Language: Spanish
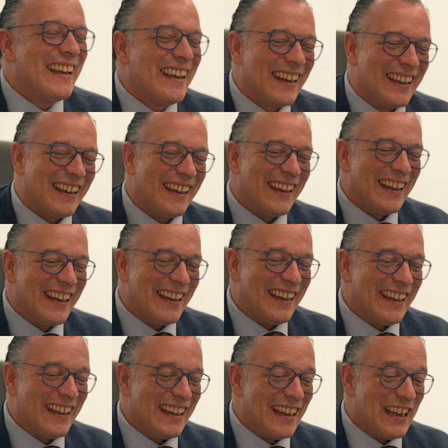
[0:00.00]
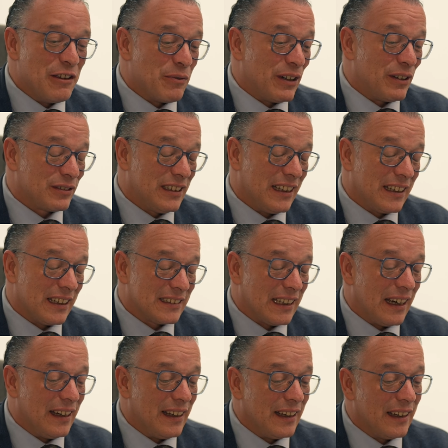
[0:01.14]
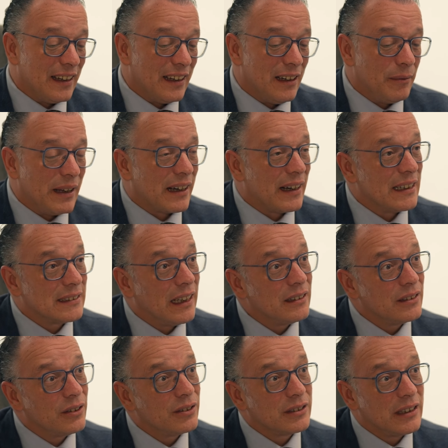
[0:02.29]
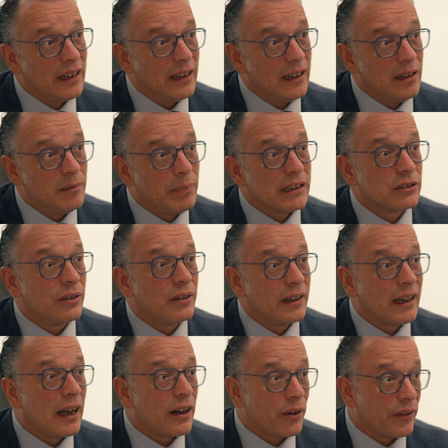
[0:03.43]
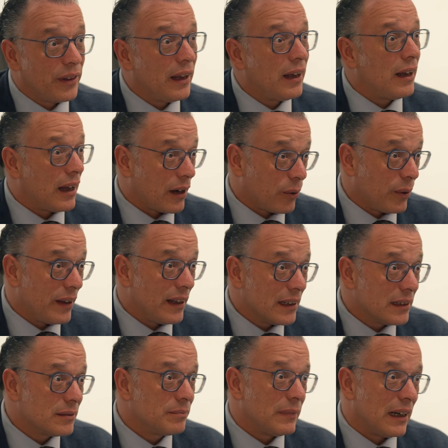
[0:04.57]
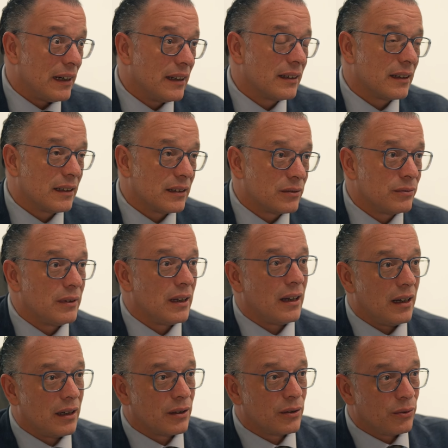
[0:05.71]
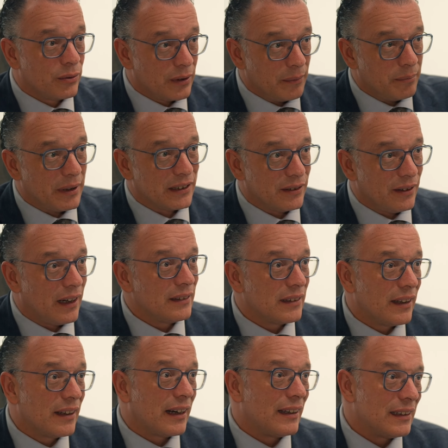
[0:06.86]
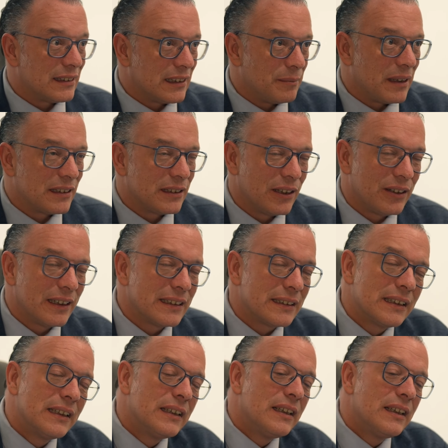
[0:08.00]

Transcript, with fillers: Y, bueno, sí que sale el Viernes Santo, sale el paso en carroza, a ruedas, ¿vale? Que es una cruz impresionante, de grandes dimensiones,